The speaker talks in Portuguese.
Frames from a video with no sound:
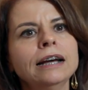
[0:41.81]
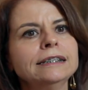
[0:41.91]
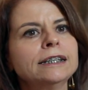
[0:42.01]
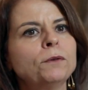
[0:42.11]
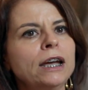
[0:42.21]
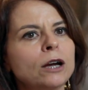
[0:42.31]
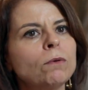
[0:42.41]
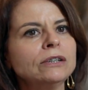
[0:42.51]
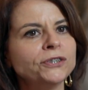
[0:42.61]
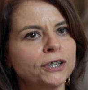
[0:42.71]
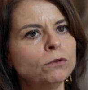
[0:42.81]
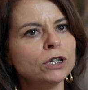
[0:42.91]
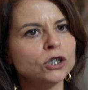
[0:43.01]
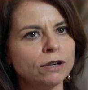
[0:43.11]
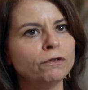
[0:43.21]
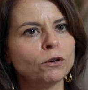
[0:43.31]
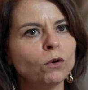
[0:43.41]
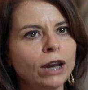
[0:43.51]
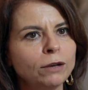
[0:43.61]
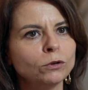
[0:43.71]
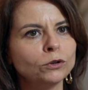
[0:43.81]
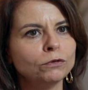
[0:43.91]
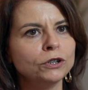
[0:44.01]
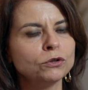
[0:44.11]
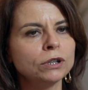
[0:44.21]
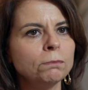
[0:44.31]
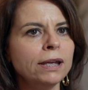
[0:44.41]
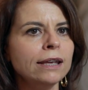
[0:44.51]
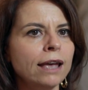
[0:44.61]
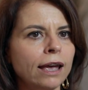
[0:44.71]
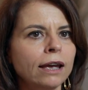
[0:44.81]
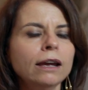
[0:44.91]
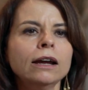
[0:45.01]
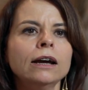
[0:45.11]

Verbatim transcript: Então a equação que já ficou lá no outro vídeo também é